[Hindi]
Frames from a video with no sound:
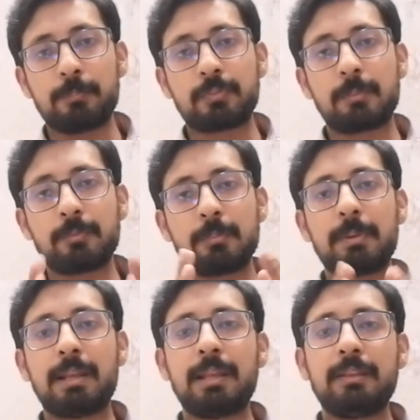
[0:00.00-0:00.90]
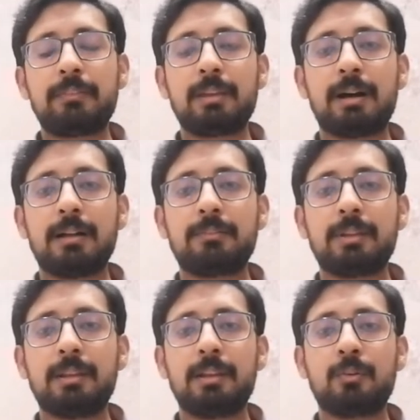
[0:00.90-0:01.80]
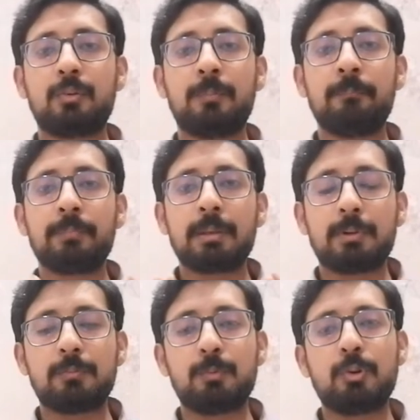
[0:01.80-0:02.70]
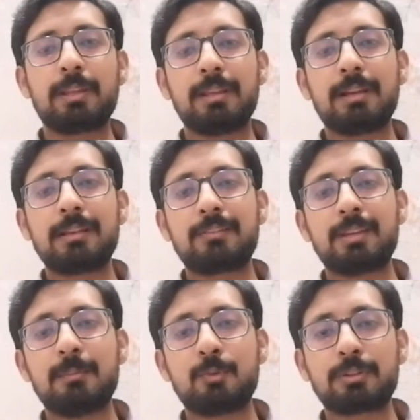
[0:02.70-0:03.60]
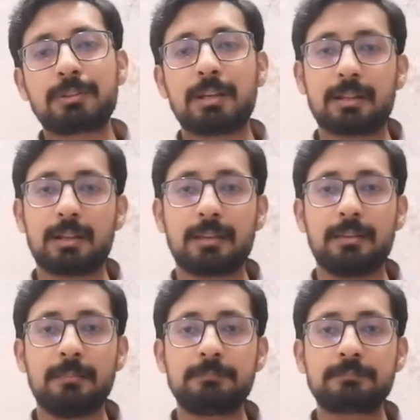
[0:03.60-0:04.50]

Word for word: सबसे पहले इसी हादसे ने इनको मजबूर किया कि इस गेम को तर्क कर दें